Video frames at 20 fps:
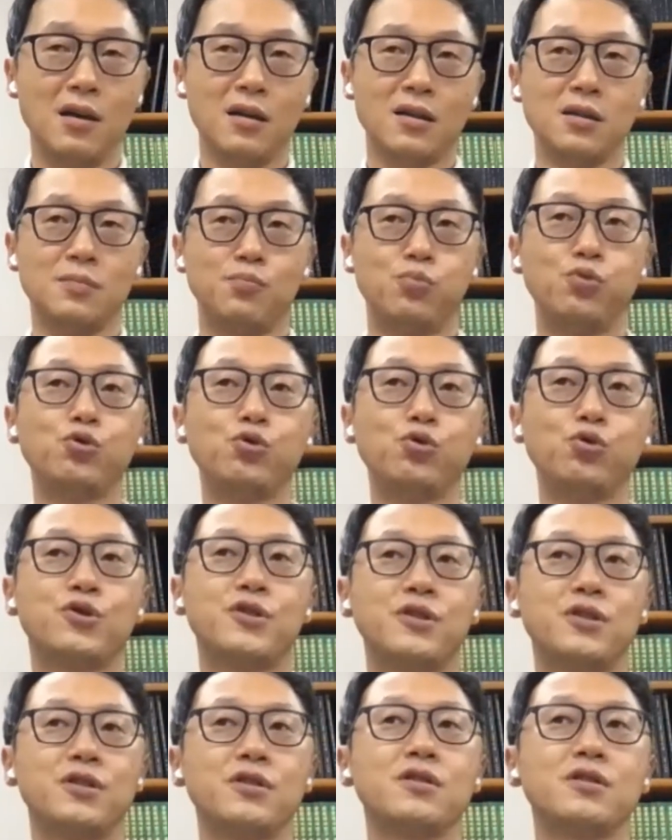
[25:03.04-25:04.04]
그
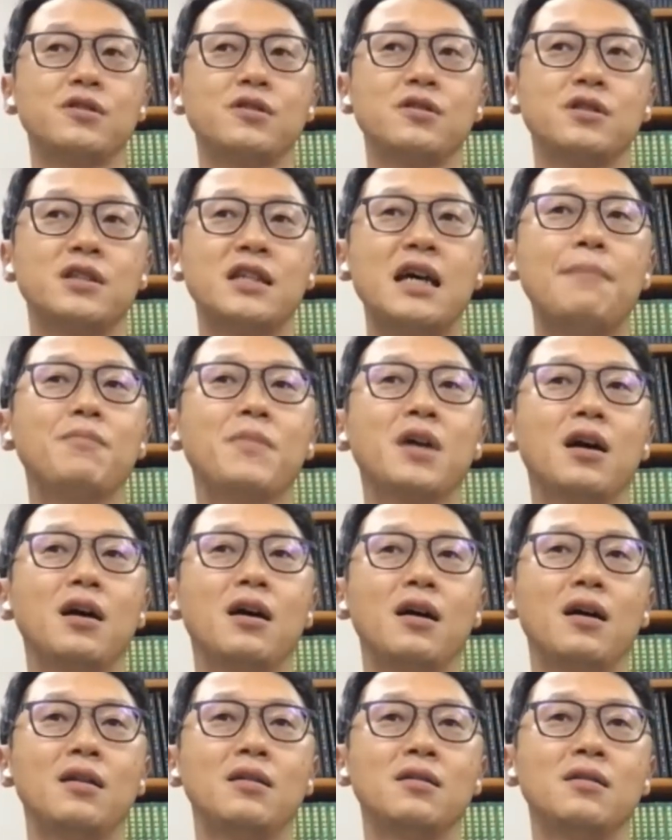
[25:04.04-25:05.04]
부스
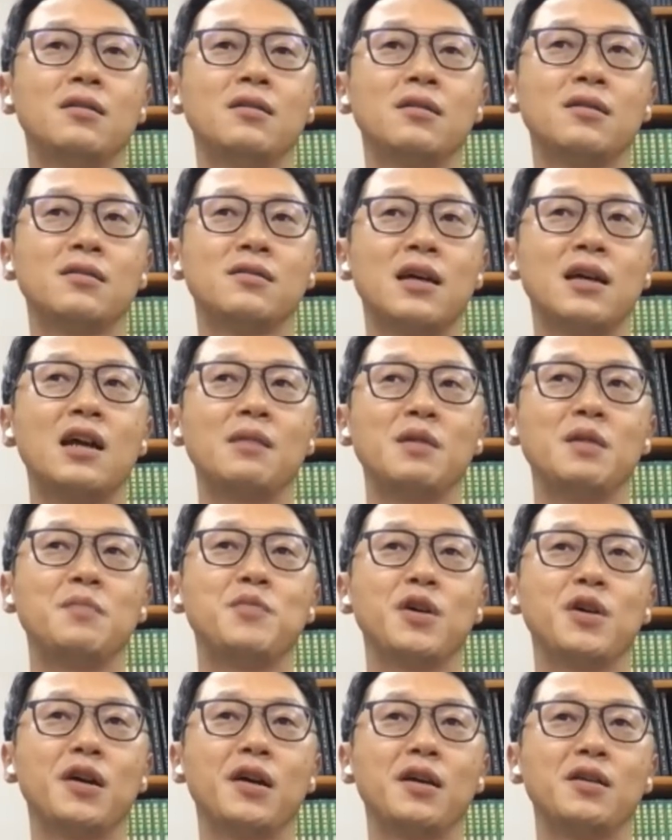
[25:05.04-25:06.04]
참가하는 그 사람
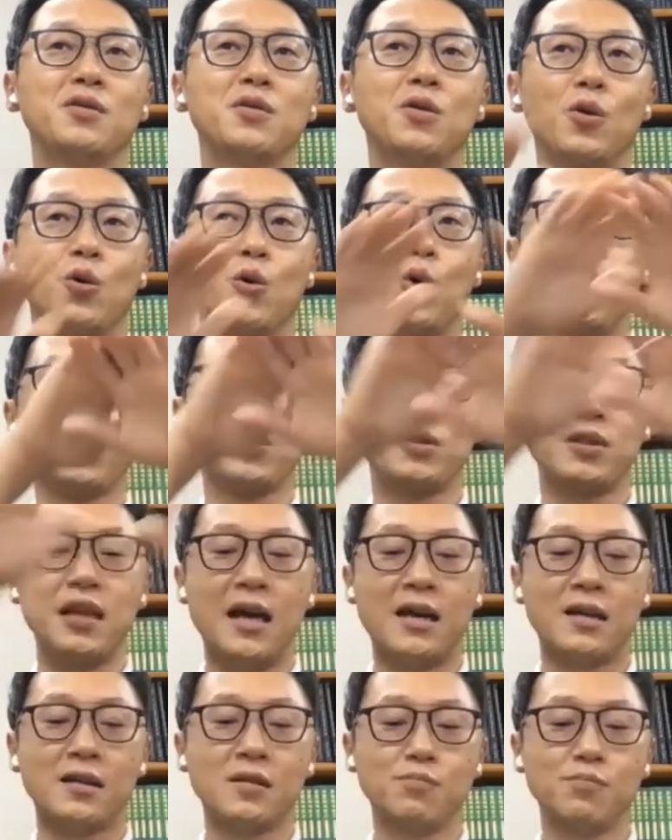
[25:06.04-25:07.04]
입장에서 그
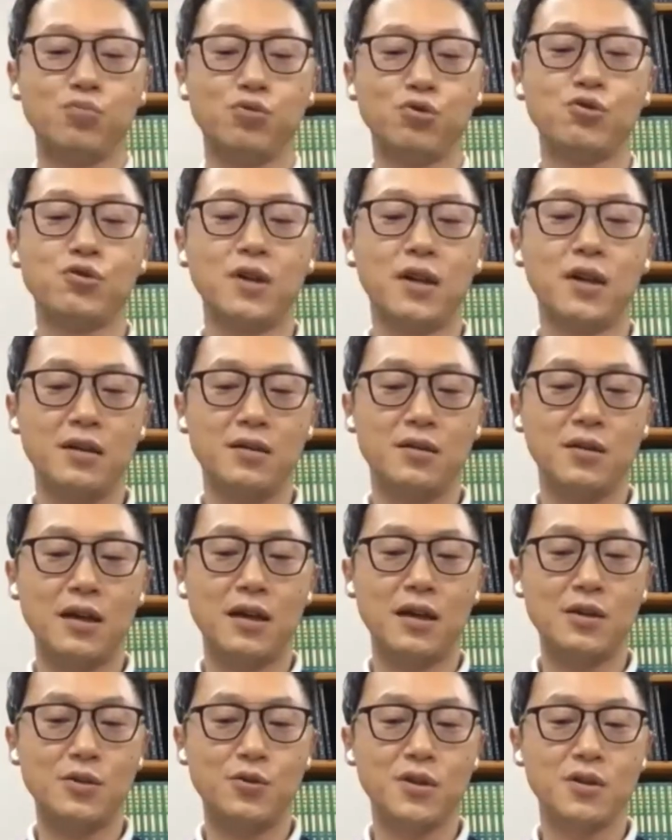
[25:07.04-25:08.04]
작은 부스 안에서
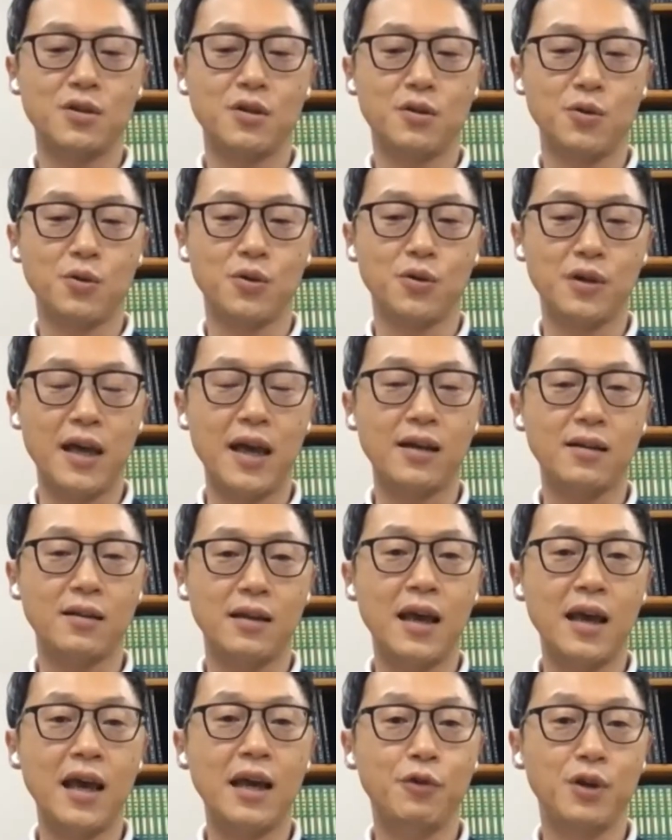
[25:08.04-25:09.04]
할 수 있었던 그
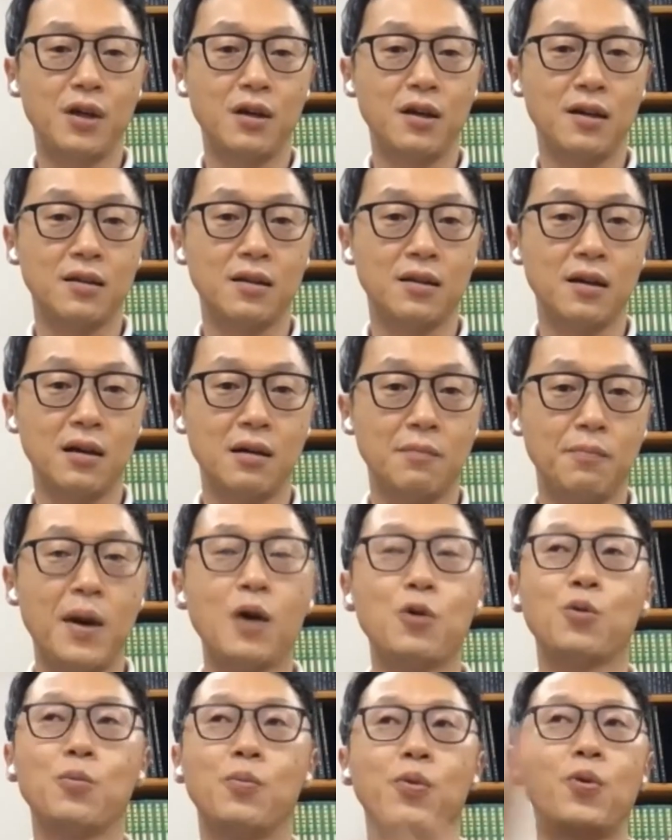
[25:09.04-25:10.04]
행위를 갖다가
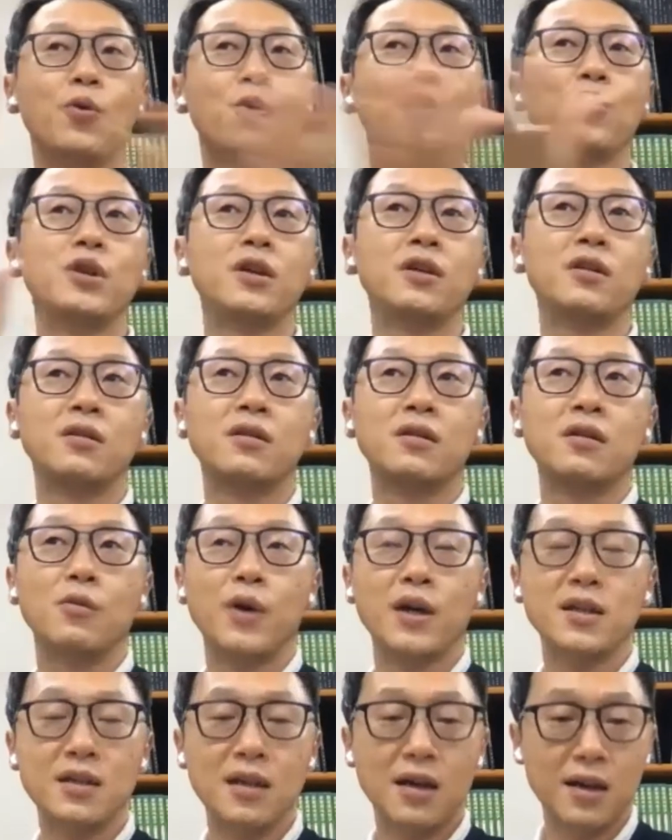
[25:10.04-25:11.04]
바로
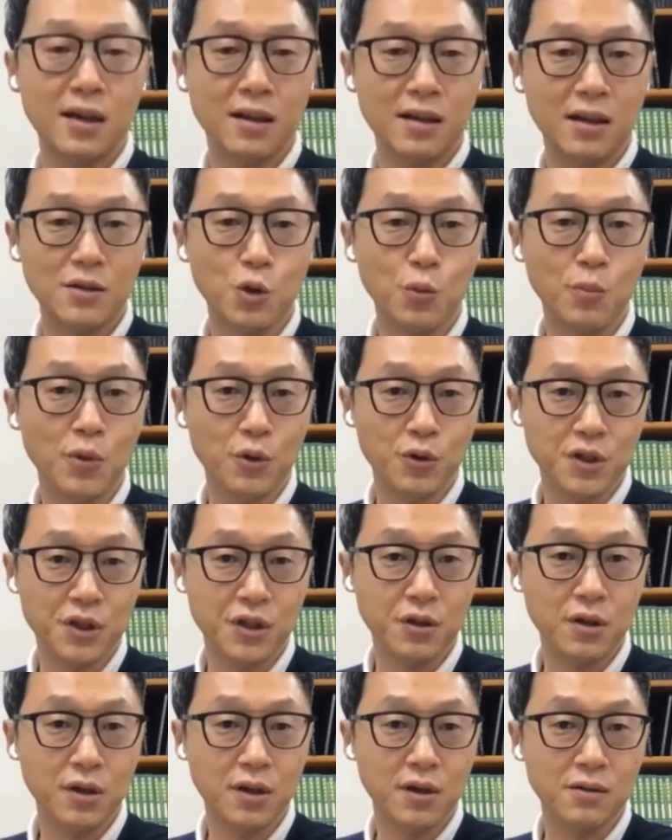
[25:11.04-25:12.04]
본인들 회사 안에다 전부
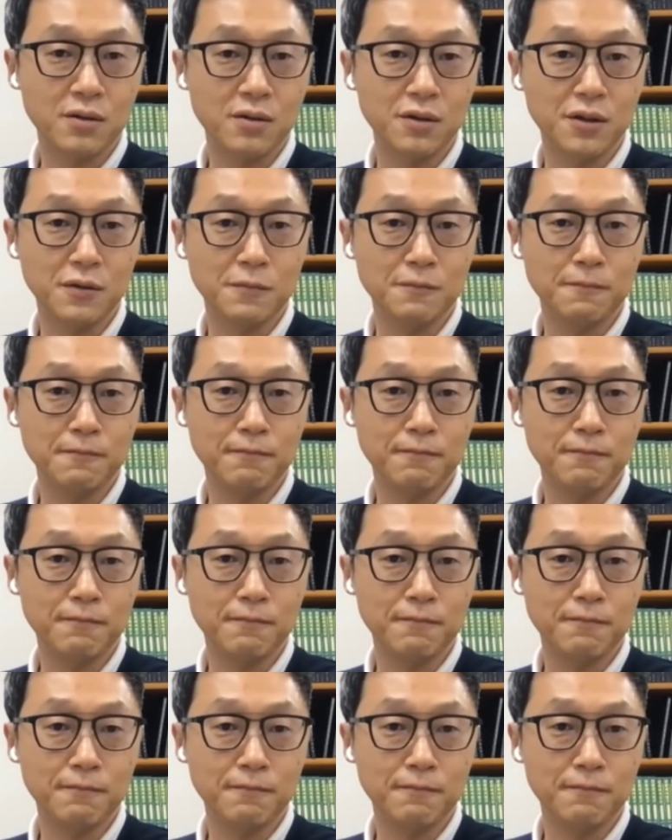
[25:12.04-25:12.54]
시켜놨거든요.